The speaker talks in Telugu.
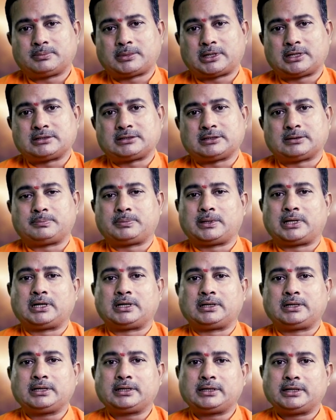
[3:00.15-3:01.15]
మనం
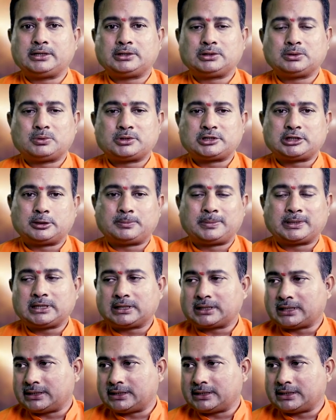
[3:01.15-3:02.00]
చెప్పాలంటే కేతువు వచ్చినప్పటికీ